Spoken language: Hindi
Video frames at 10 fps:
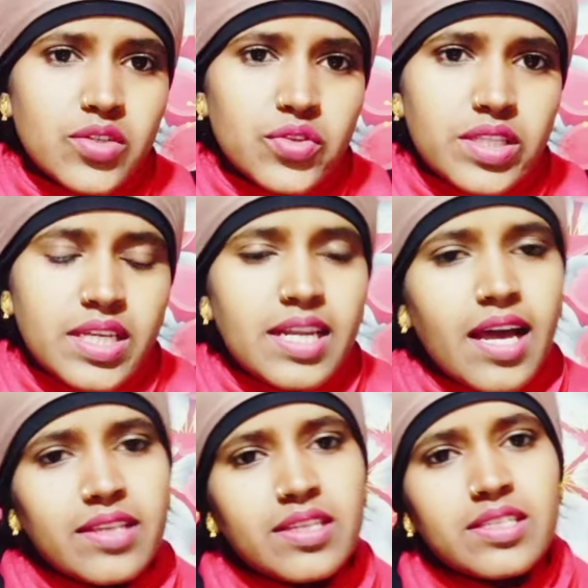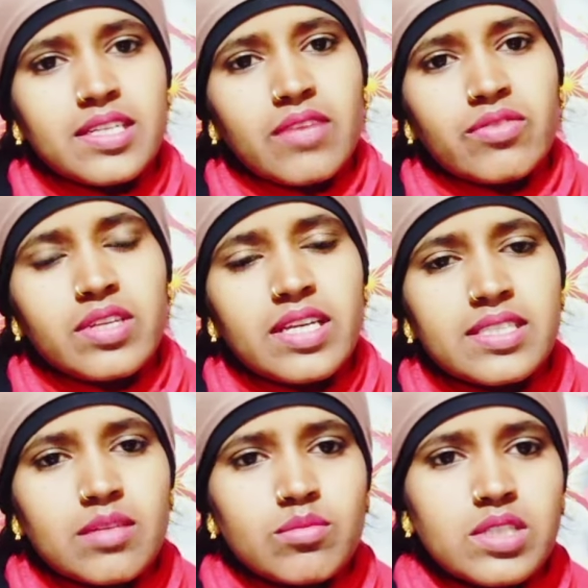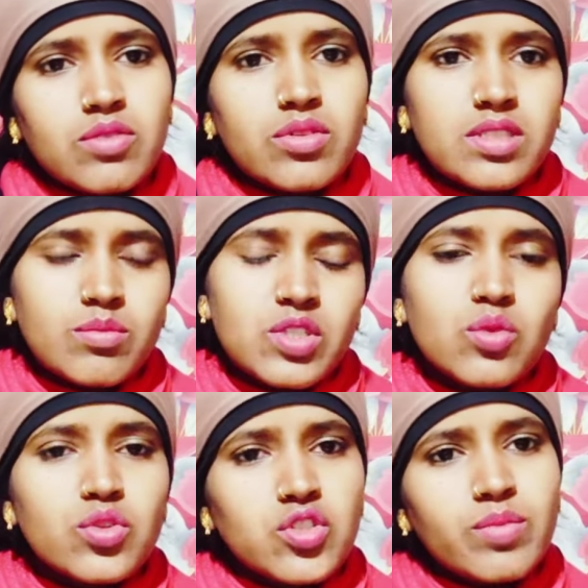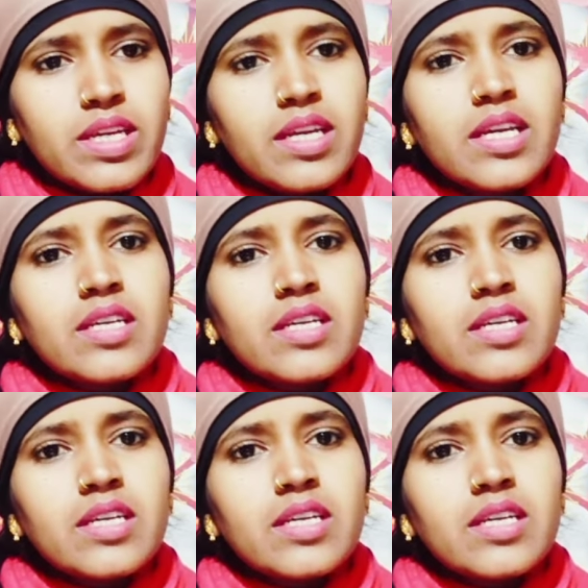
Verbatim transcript: ज़रूरत है ला दीजिए या फिर ये सब्जी वो सब्जी कुछ भी